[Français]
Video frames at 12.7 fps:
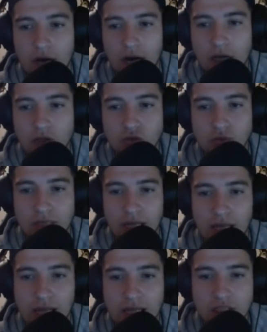ensuite
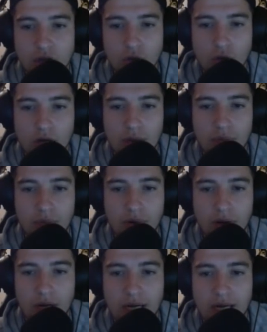la gélo cap,
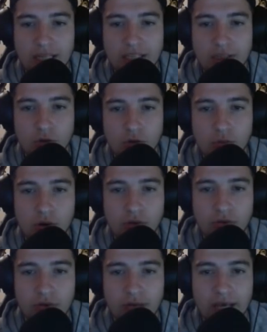les gélo
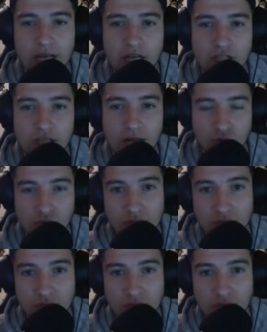bottes et la gélamus.